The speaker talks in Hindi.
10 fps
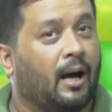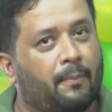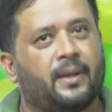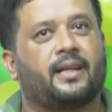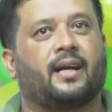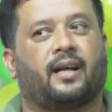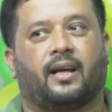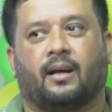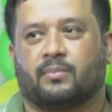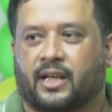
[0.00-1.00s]
हम भी देख
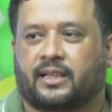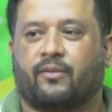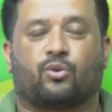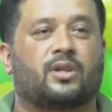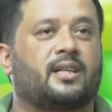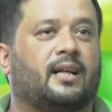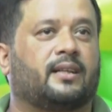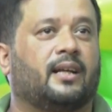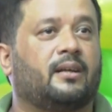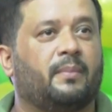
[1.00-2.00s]
रहे हैं हम देखते हुए गुजर
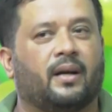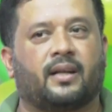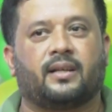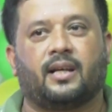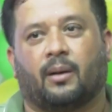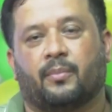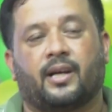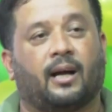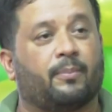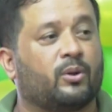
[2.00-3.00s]
जाते हैं लेकिन मैटर ये
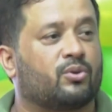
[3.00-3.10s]
हमने आपने